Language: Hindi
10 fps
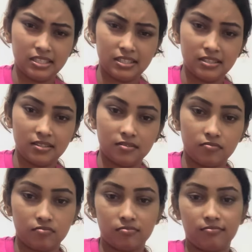कि
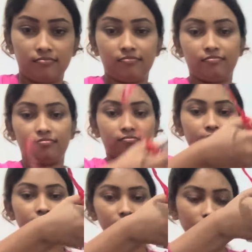इतना भी वो
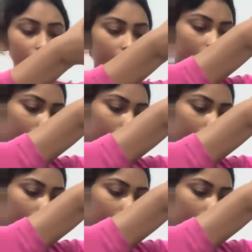होता